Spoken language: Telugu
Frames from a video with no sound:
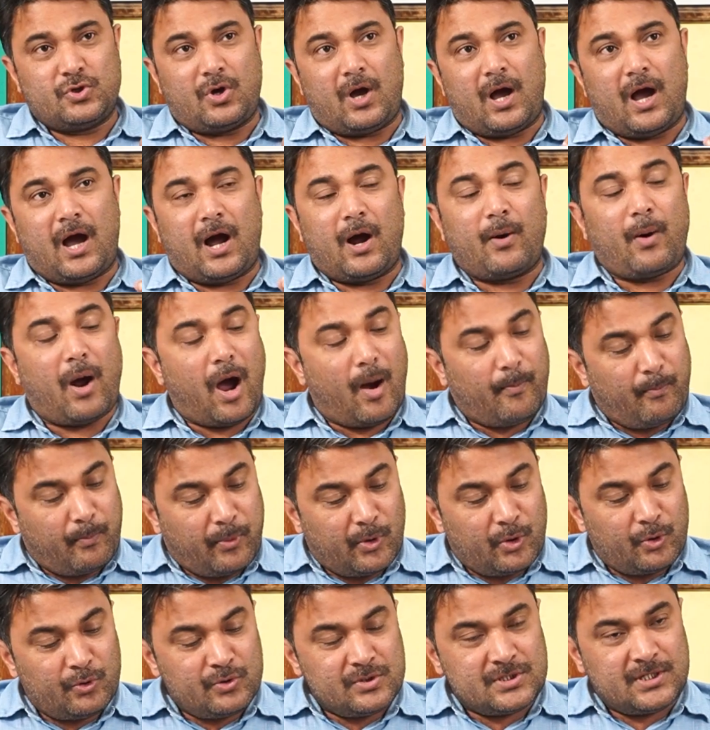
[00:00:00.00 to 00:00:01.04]
సో
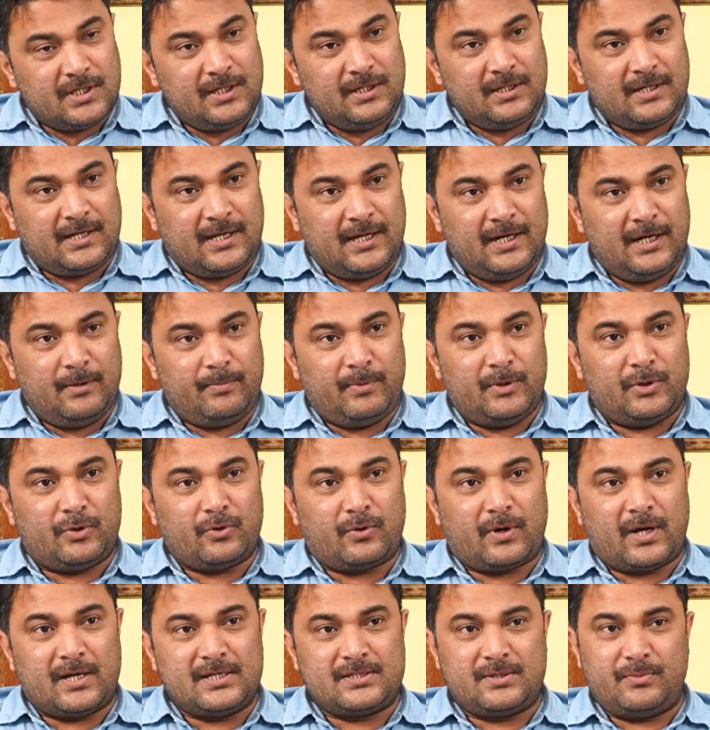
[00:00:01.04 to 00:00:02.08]
అప్పటి నుంచి
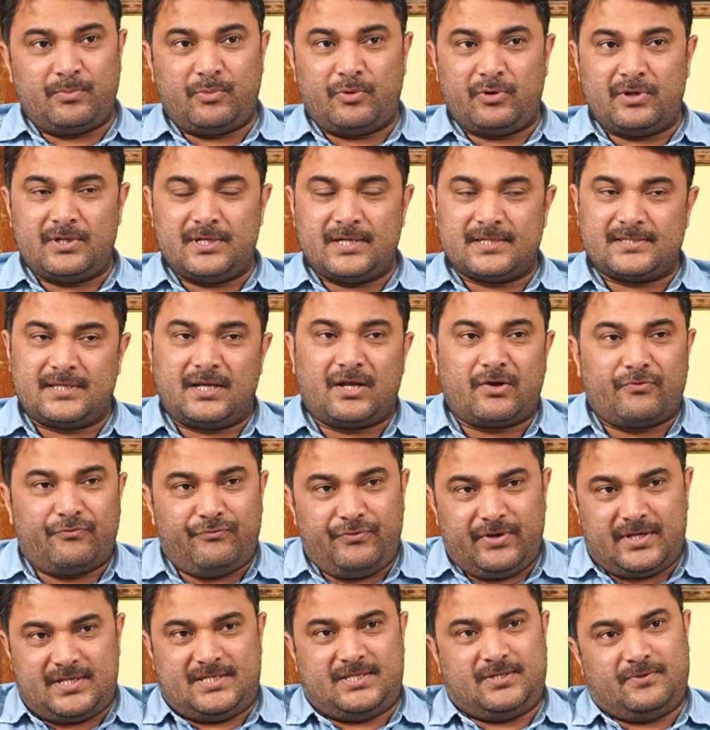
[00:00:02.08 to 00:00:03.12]
టీడీపీతో కలిసి పోటీ చేస్తే ఇంక
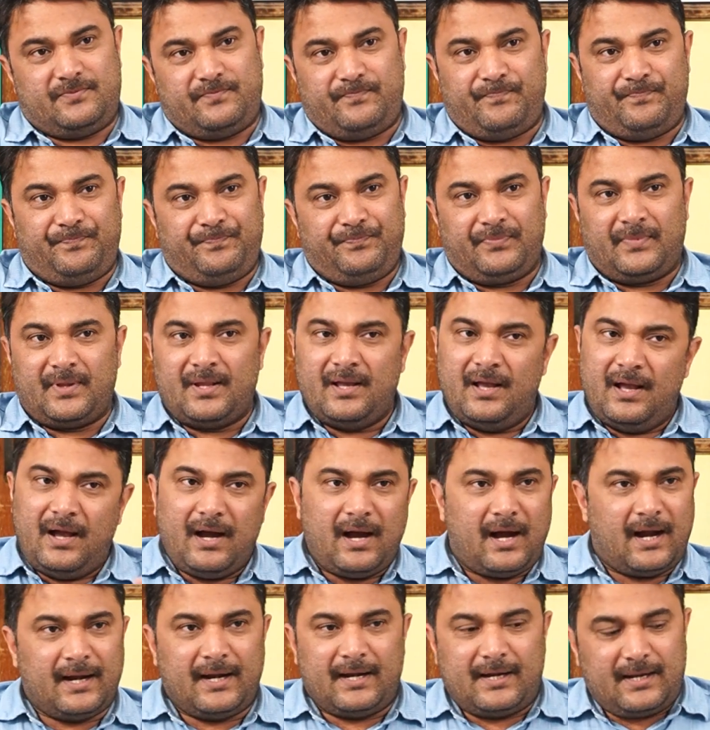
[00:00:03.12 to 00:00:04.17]
ఫిక్స్
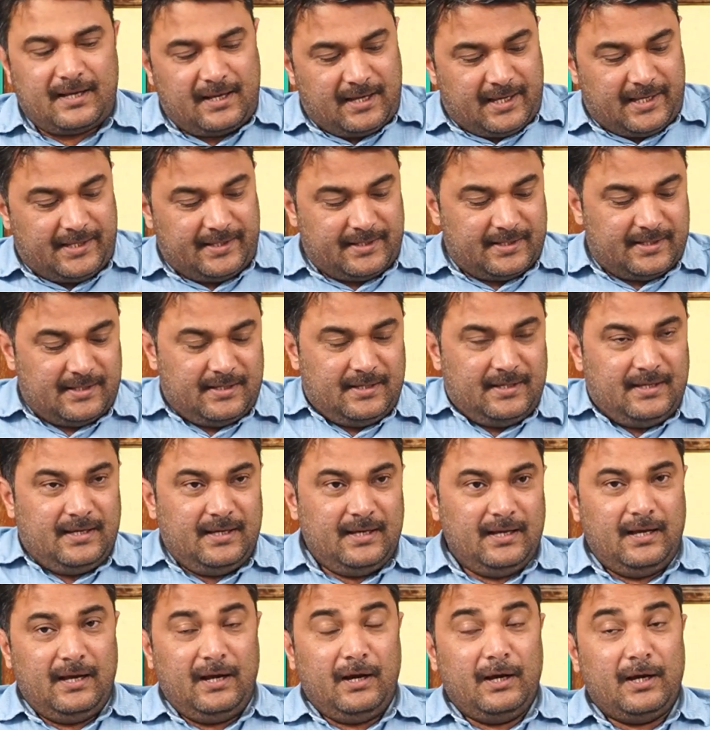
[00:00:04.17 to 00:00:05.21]
అన్నట్టుగా అయింది
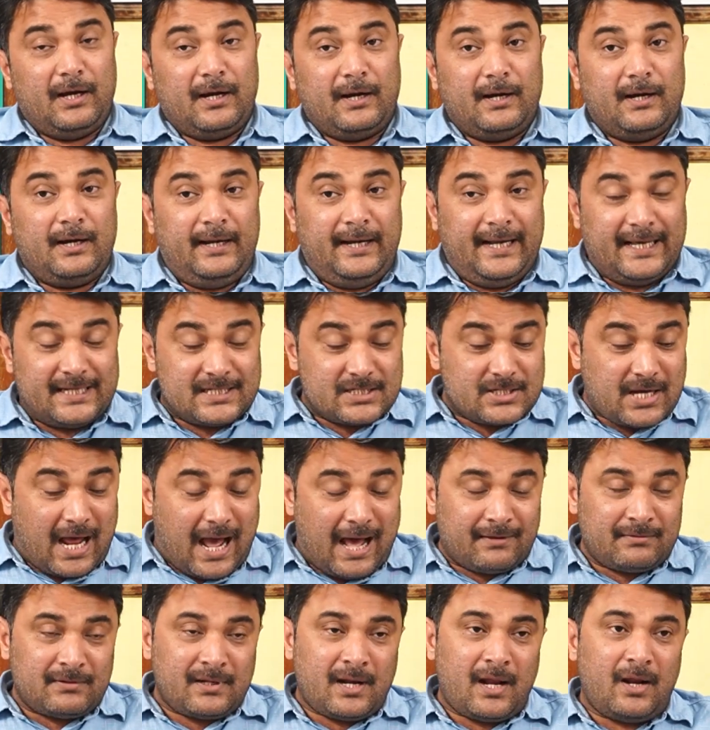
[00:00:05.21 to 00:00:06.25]
నెక్స్ట్
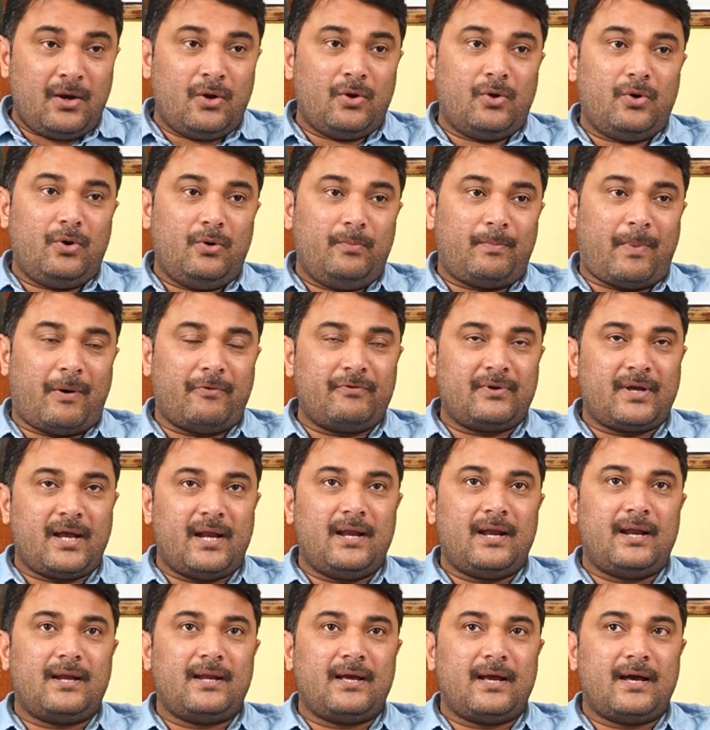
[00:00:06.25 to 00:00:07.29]
ఆంధ్రాలో పవన్
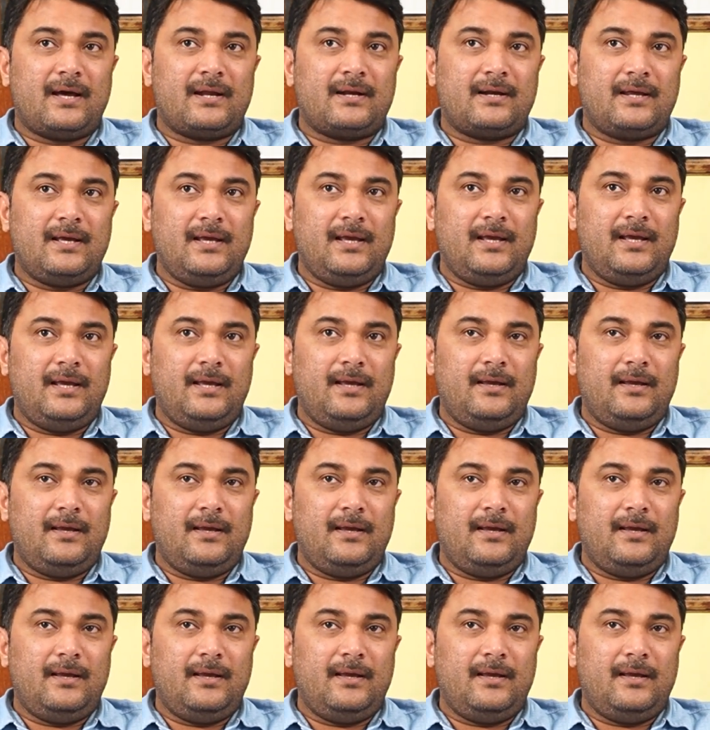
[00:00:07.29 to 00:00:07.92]
కళ్యాణ్ గారికి